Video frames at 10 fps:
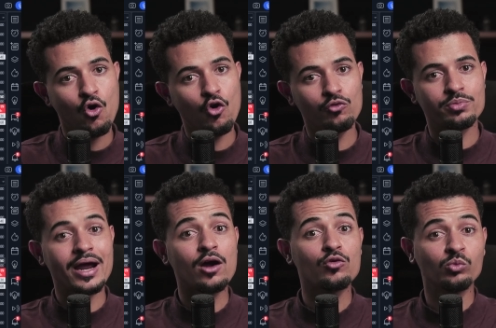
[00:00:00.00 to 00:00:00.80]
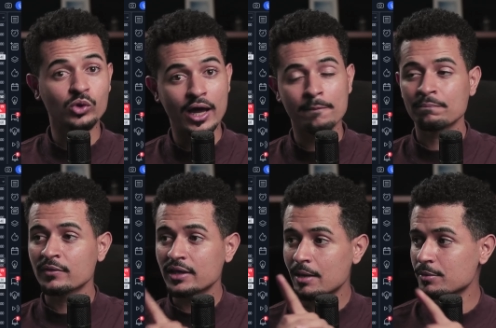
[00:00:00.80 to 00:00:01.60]
ou para acumular.
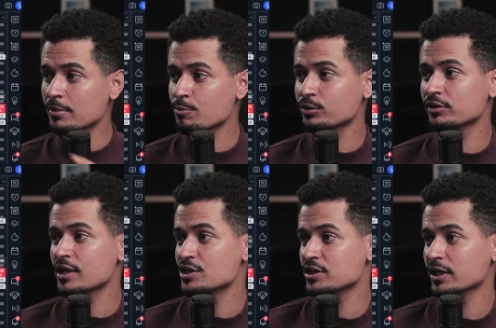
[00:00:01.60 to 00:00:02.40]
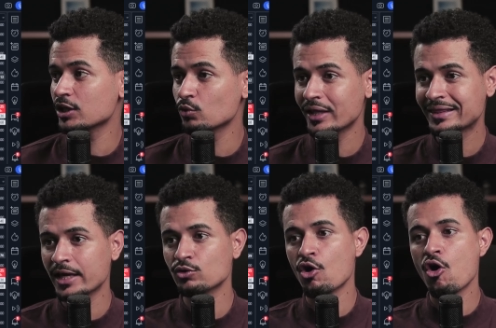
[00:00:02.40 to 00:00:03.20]
E a primeira oportunidade está aqui no
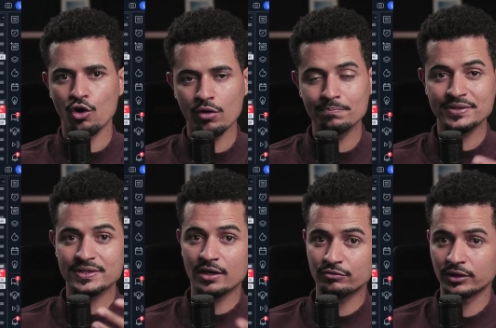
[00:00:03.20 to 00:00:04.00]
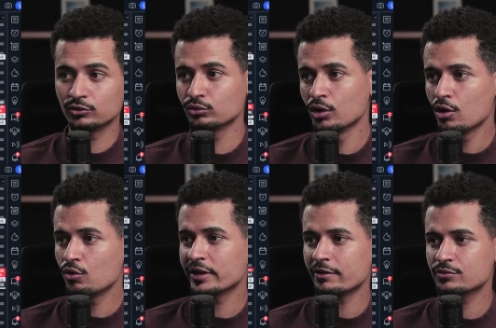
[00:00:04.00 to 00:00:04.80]
Ethereum, observando
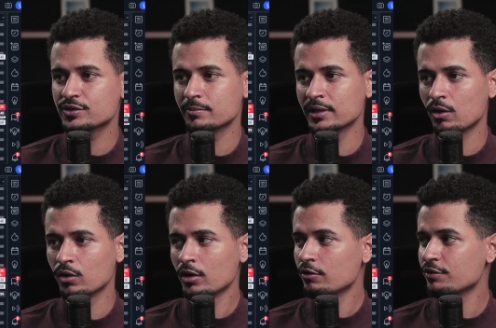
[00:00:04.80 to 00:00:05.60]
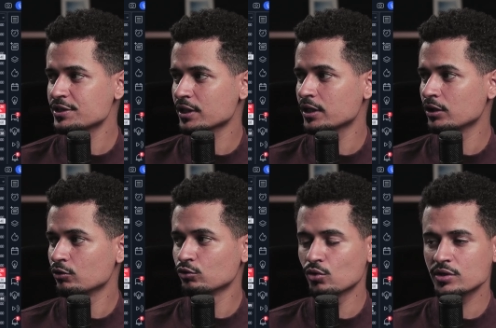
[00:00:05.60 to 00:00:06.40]
o gráfico semanal. Veja que
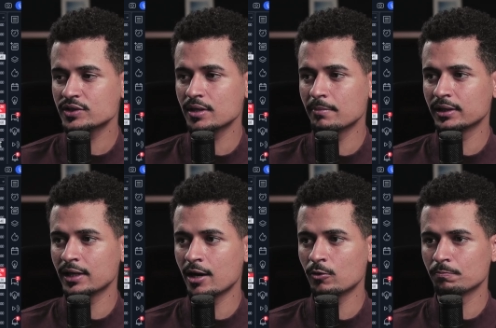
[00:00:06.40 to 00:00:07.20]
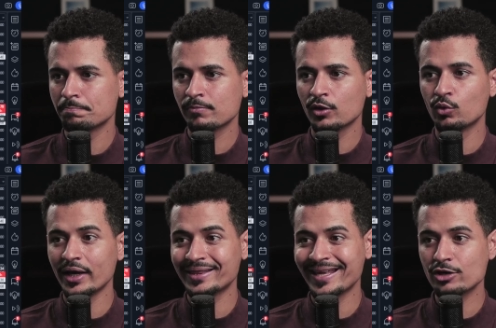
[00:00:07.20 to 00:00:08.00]
no semanal o
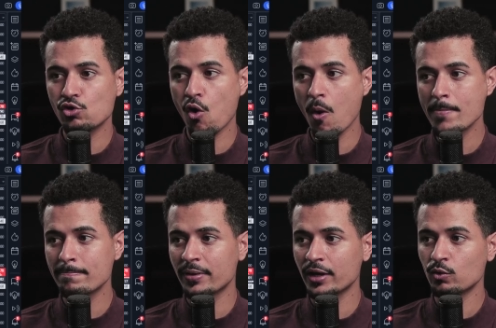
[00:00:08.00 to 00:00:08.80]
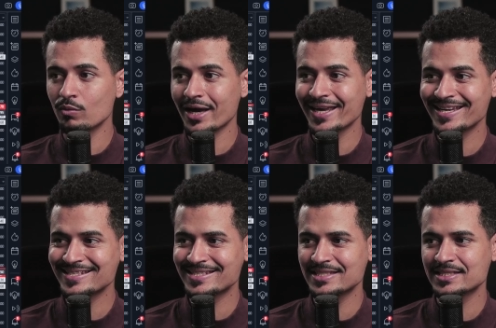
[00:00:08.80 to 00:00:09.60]
Ethereum rompeu uma
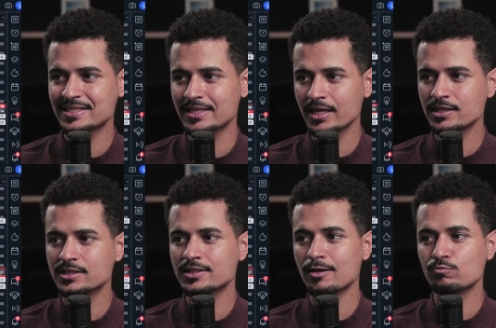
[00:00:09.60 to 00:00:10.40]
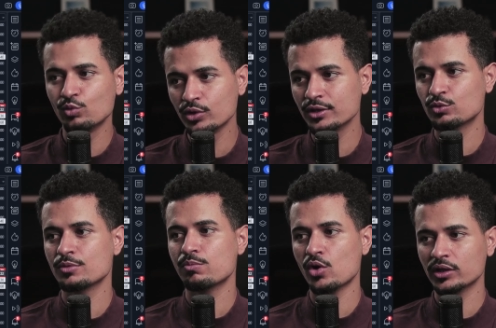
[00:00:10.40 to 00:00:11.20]
resistência muito
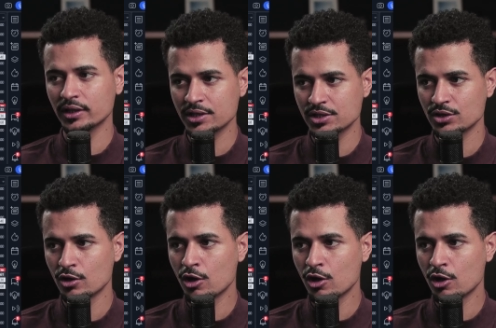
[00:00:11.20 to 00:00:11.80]
importante,